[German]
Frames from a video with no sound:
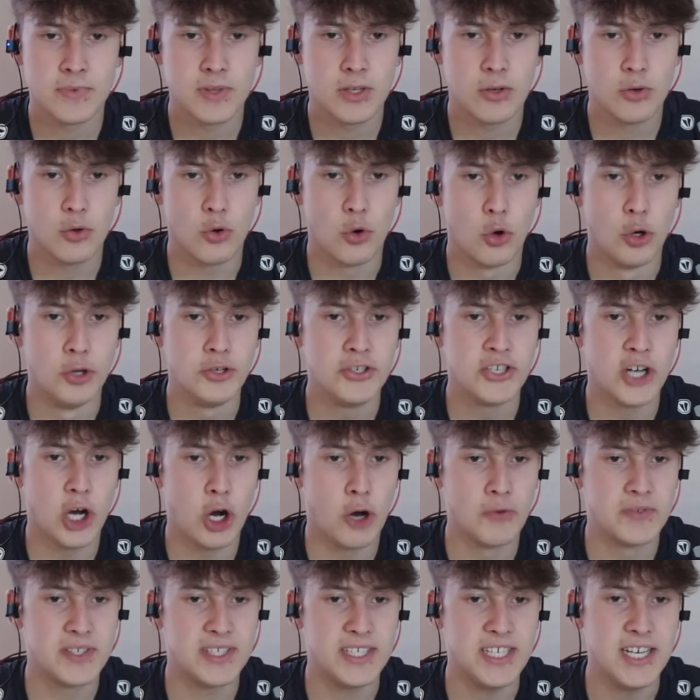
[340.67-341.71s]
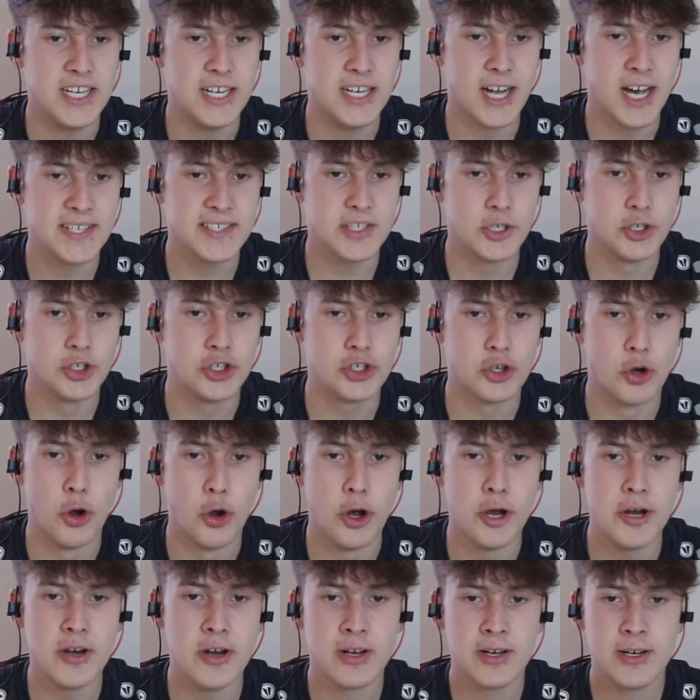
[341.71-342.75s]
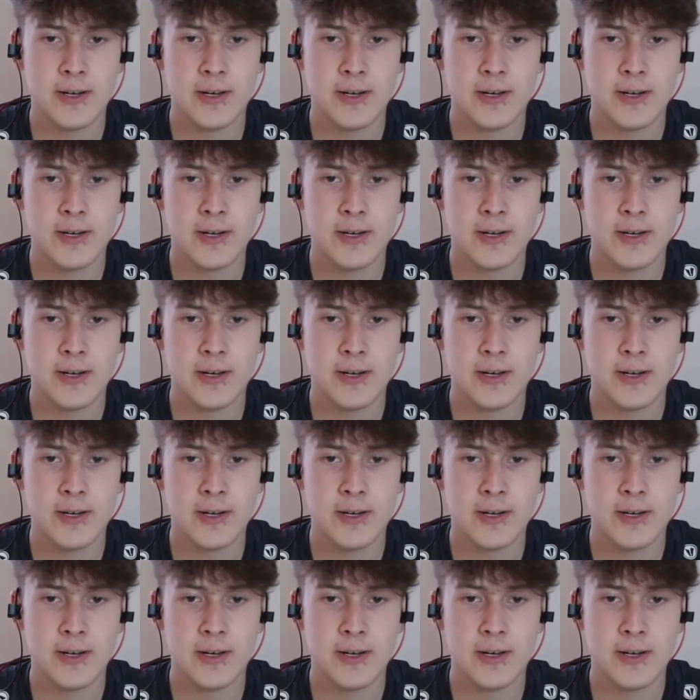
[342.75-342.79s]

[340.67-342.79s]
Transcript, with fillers: Runter auf Silas, ist schön.